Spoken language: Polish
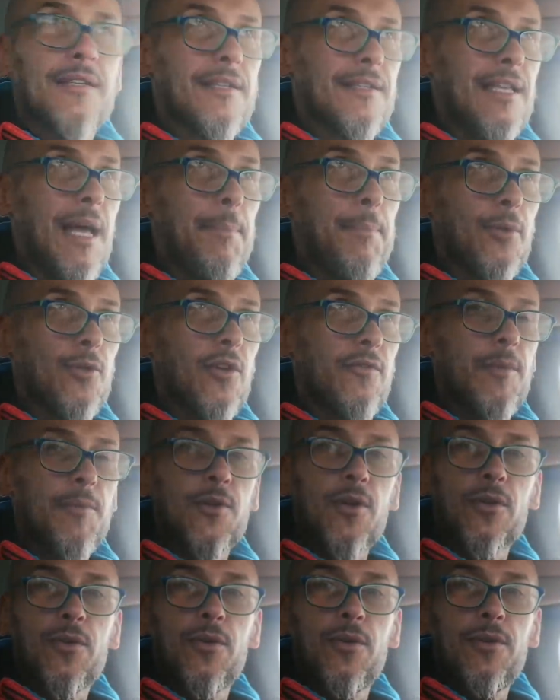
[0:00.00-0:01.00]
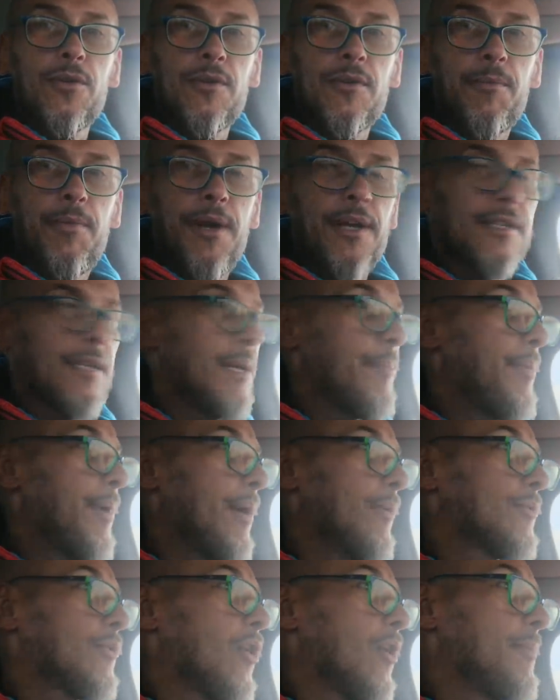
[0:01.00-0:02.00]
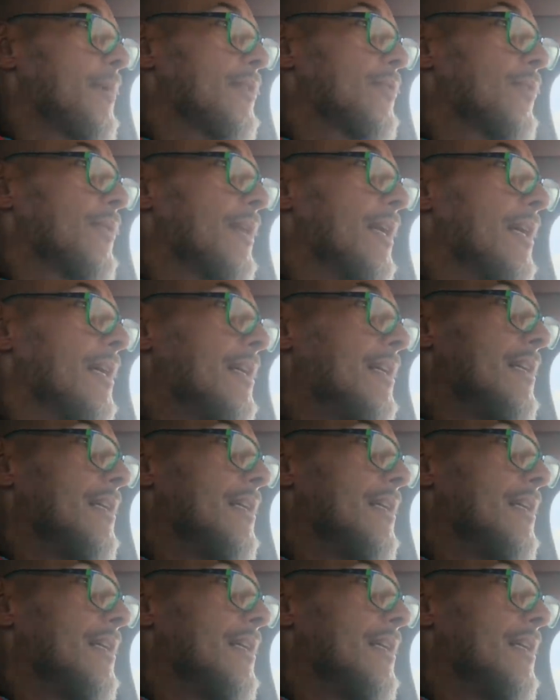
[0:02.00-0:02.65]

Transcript: na po nowym roku. Pojedziemy po autko, obiecuję.